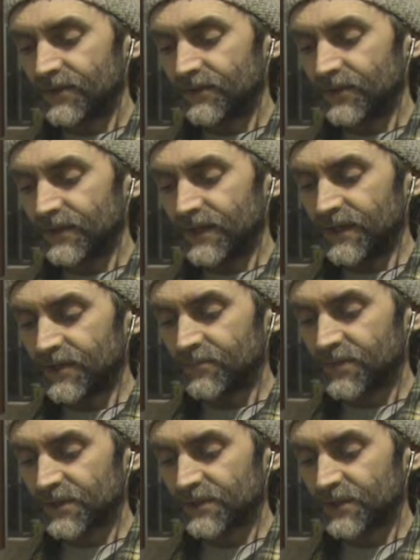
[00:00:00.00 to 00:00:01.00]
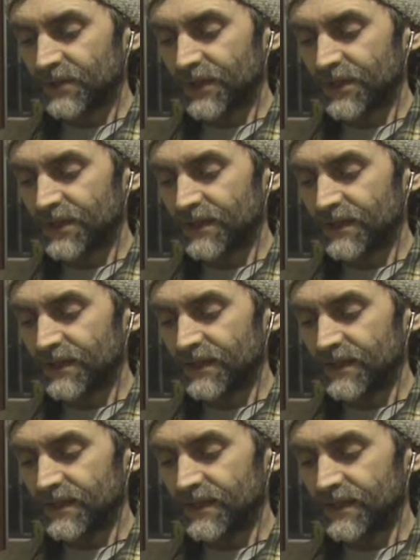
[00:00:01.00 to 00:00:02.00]
von ihren persönlichen
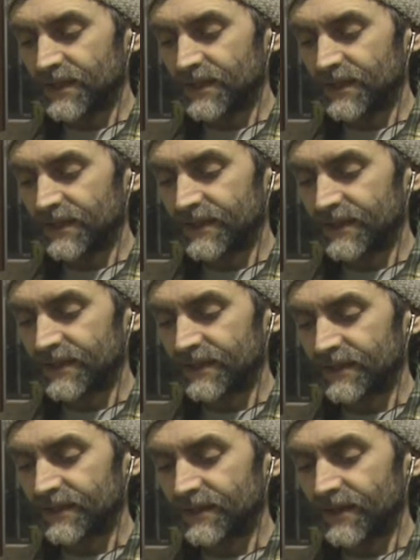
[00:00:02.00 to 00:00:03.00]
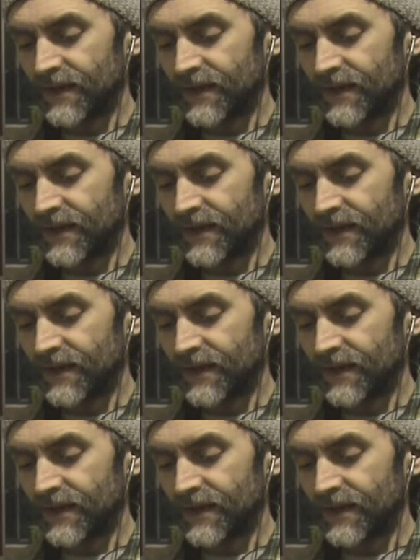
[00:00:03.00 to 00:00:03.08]
Dingen trennen,